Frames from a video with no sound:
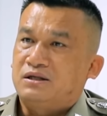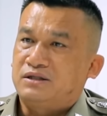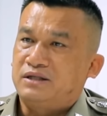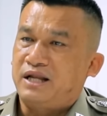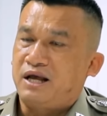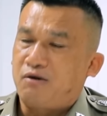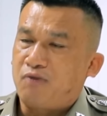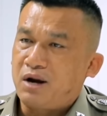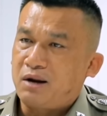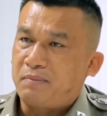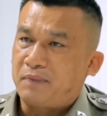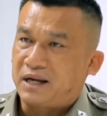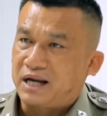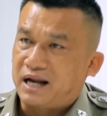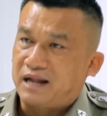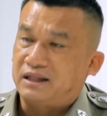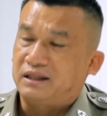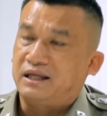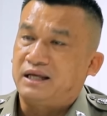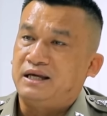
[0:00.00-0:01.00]
แสดงว่าเป็น
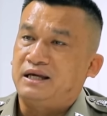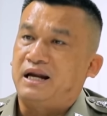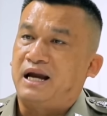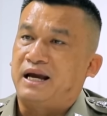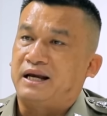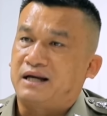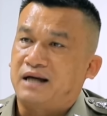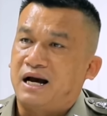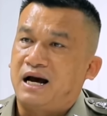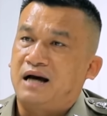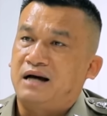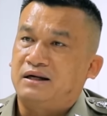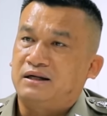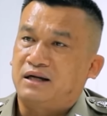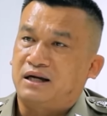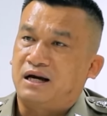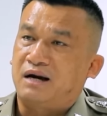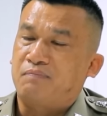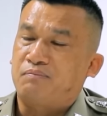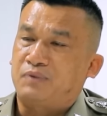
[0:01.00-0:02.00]
การตีหลายครั้ง
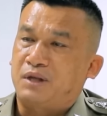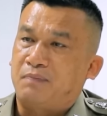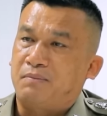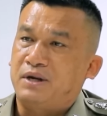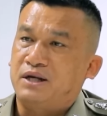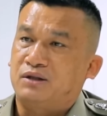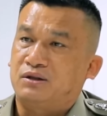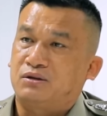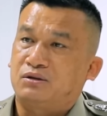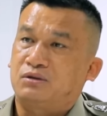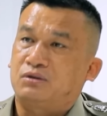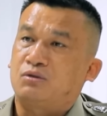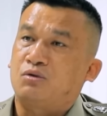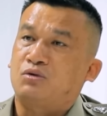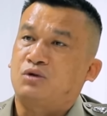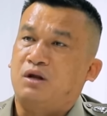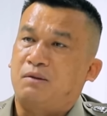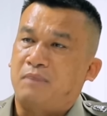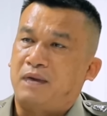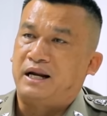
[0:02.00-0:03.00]
นะครับทำให้ทุ
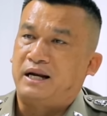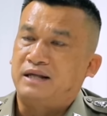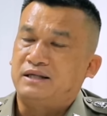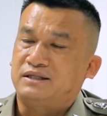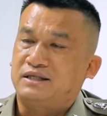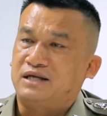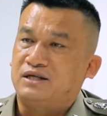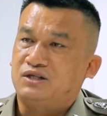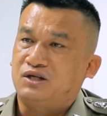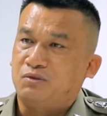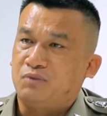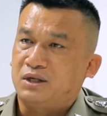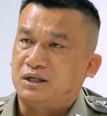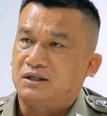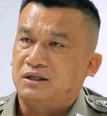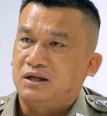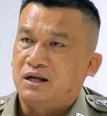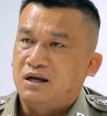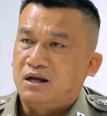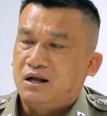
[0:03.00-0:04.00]
กทรนให้เสียชีวิต
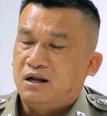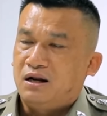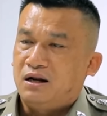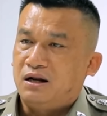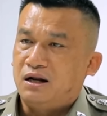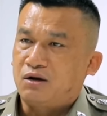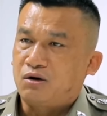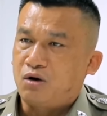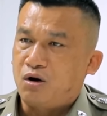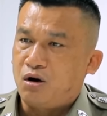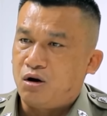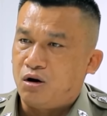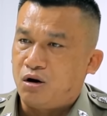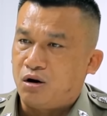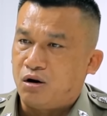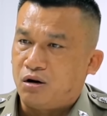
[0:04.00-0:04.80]
แล้วก็